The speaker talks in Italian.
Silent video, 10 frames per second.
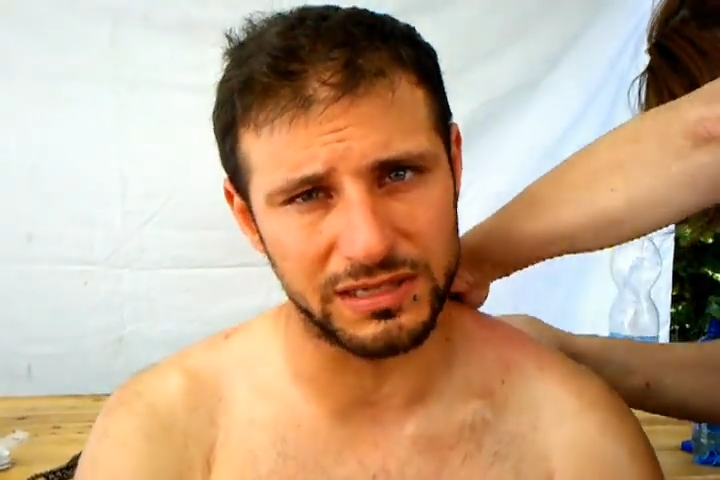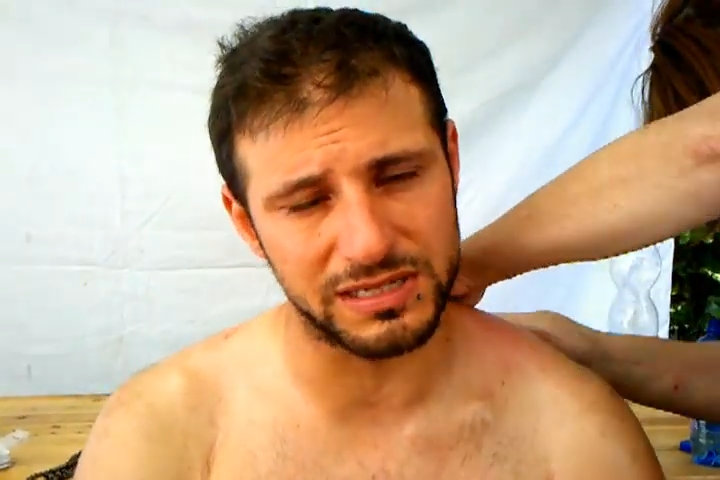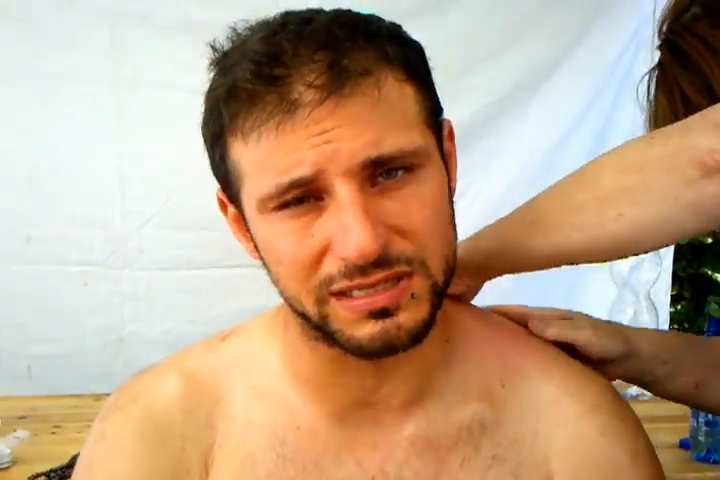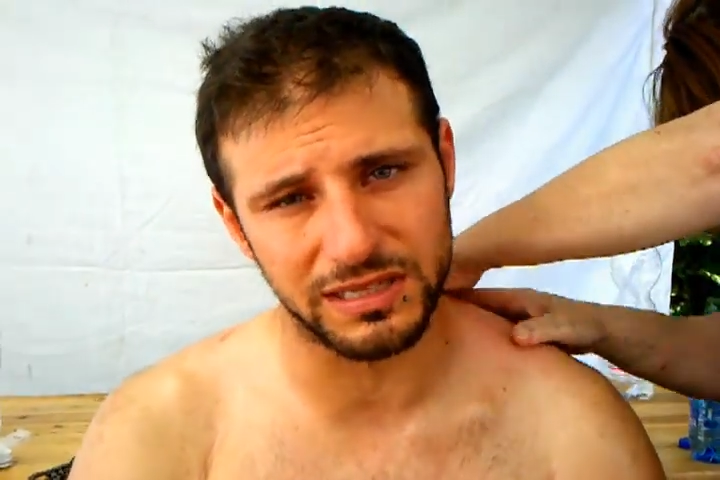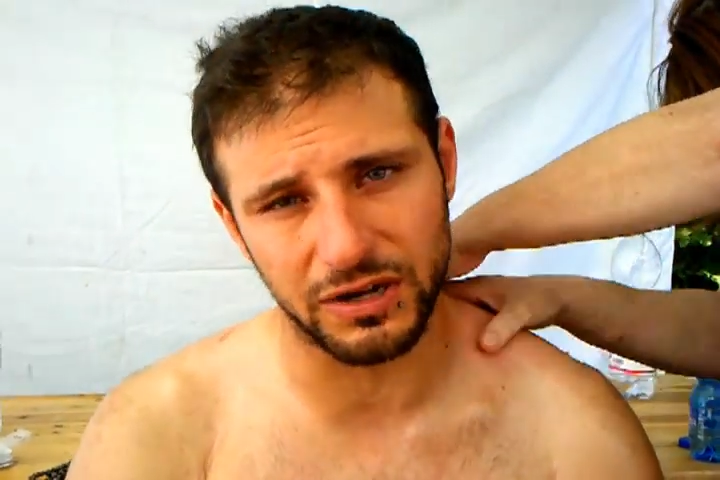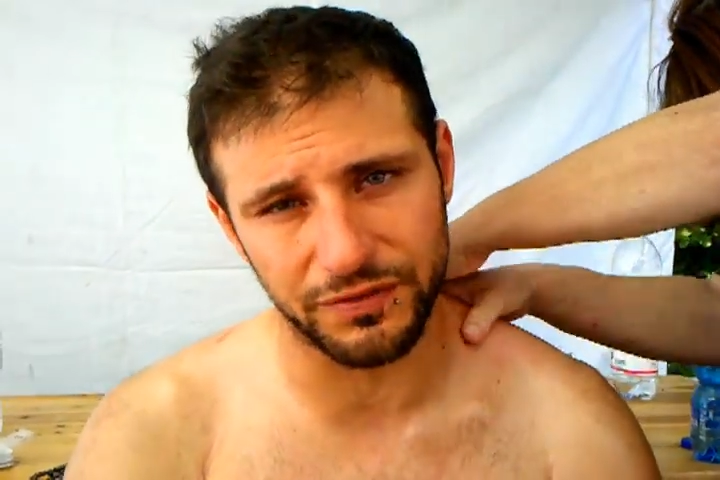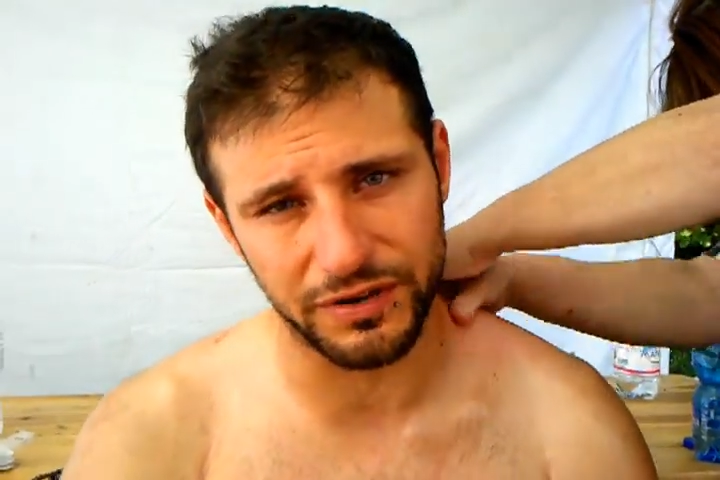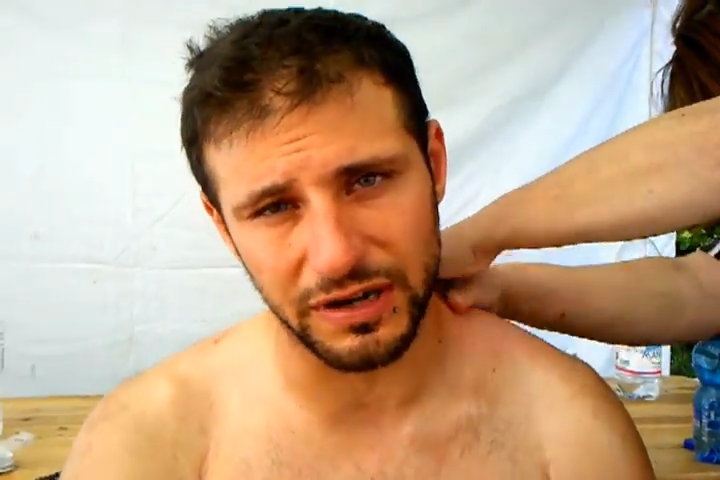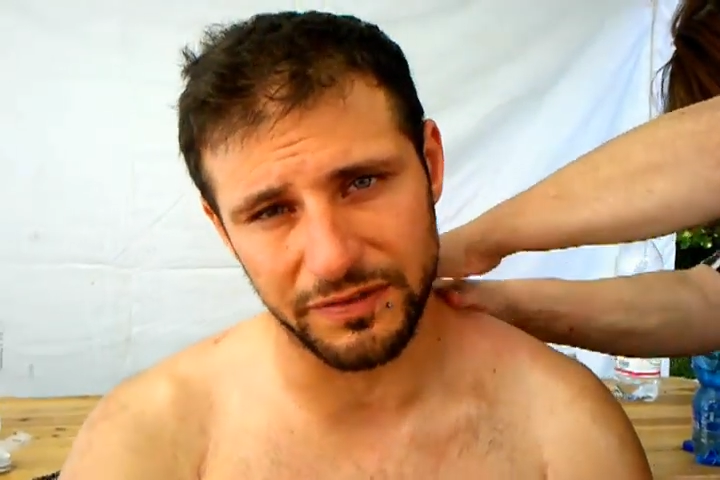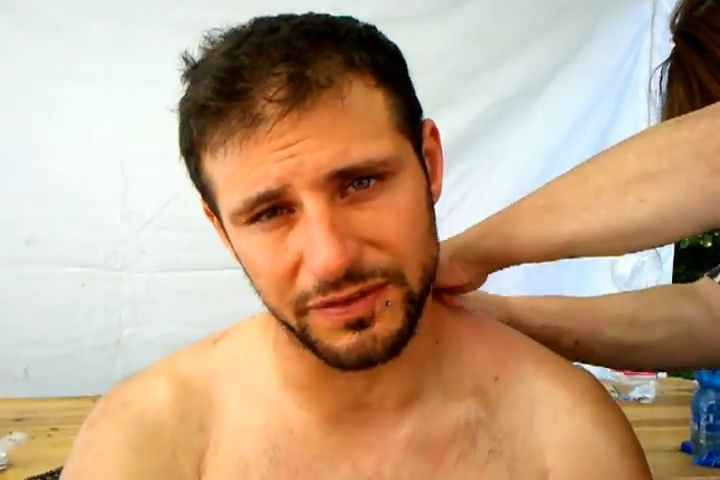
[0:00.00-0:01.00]
gestirò
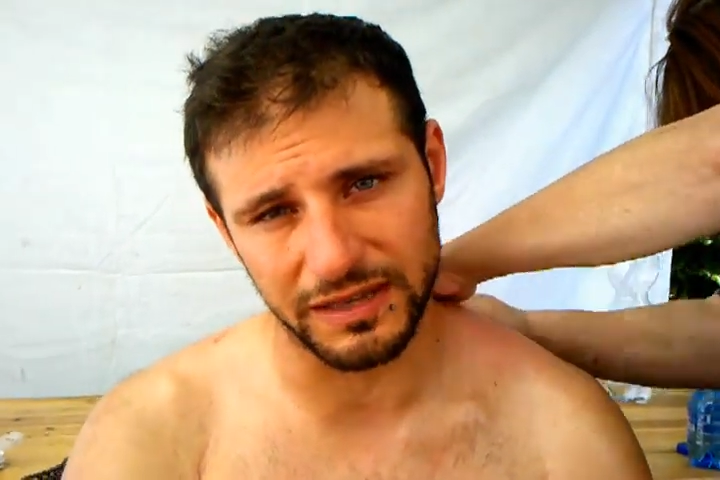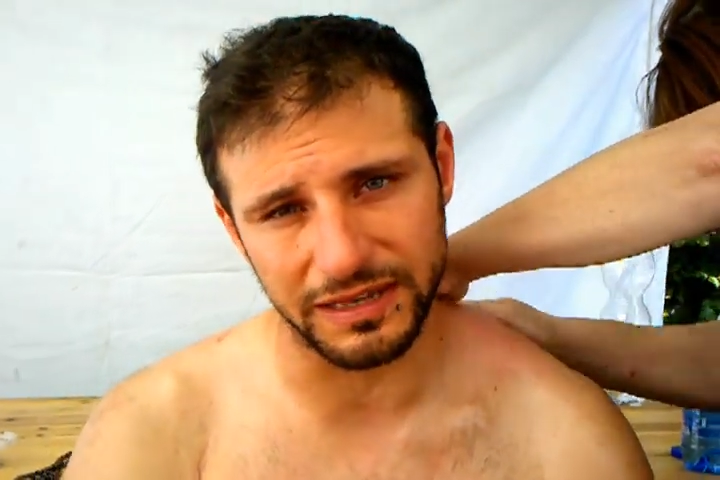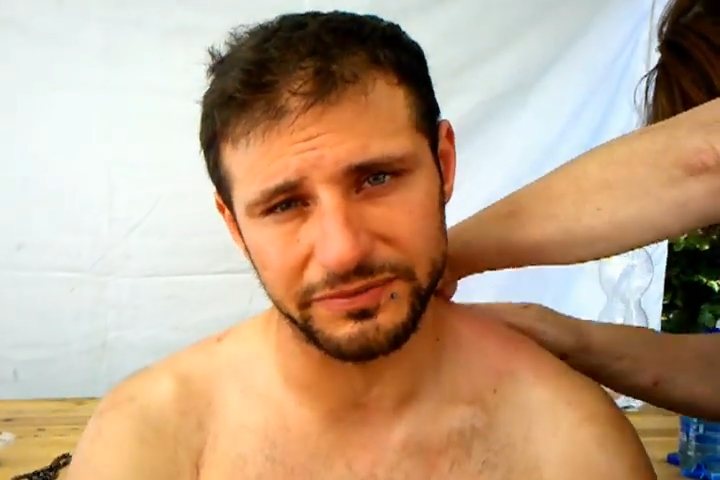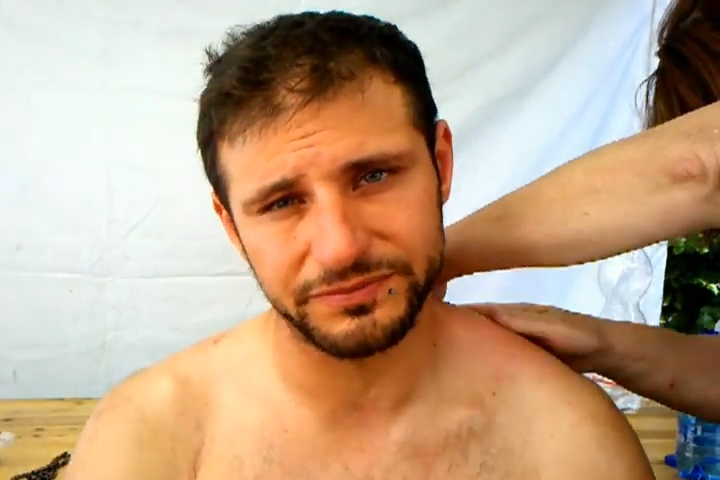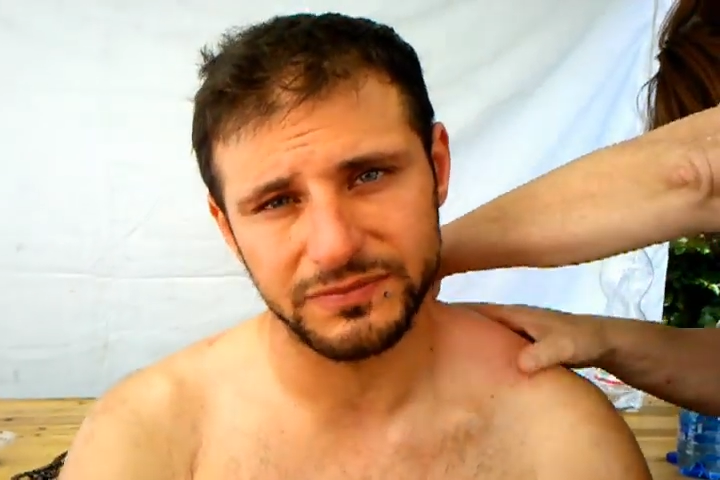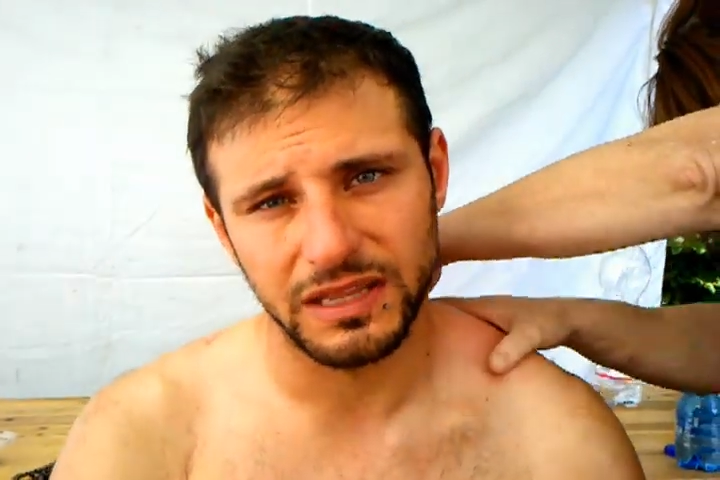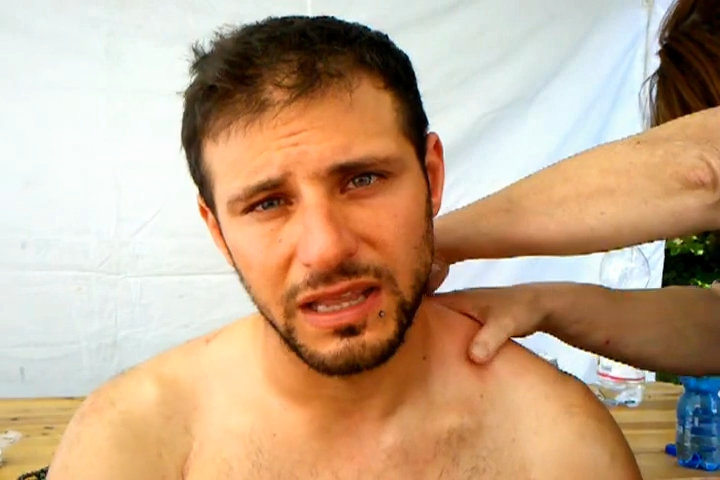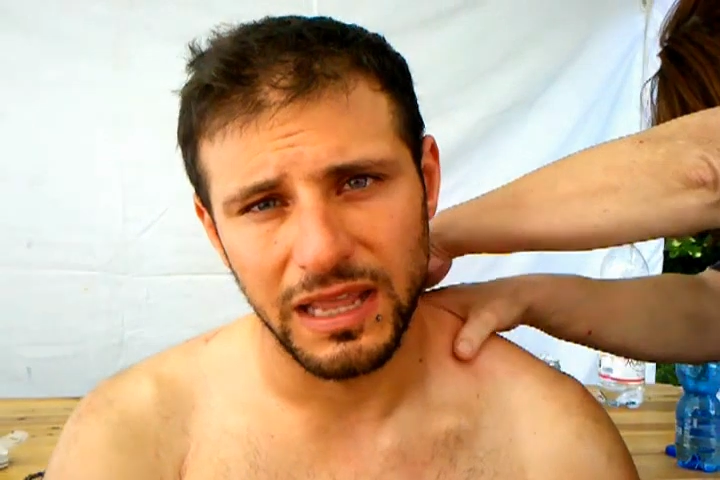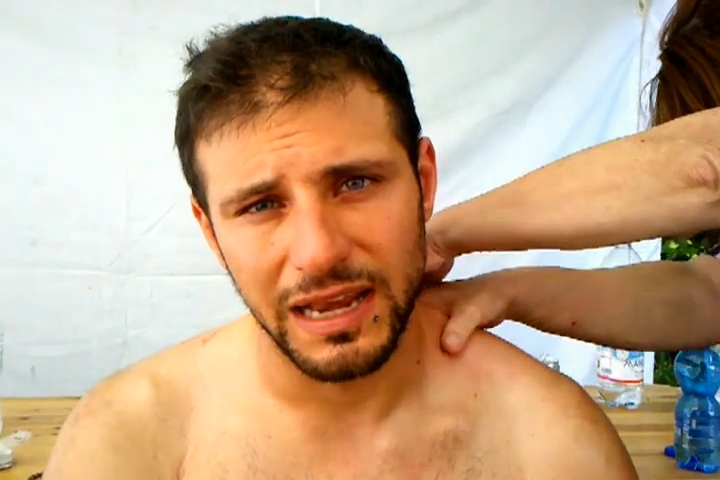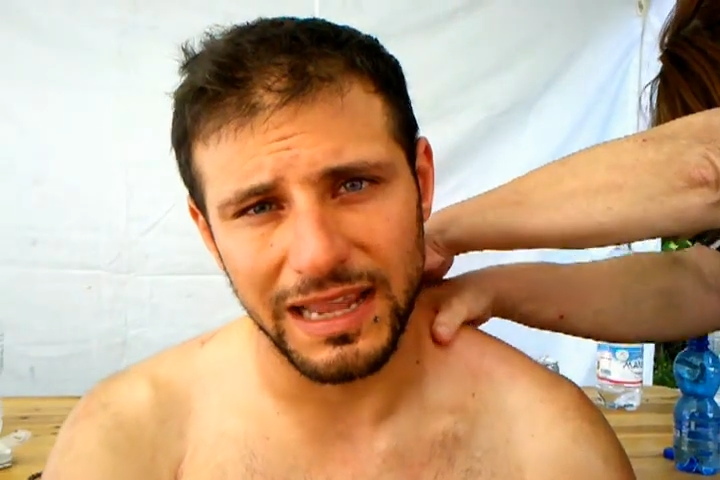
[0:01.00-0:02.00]
fino alla fine. Quindi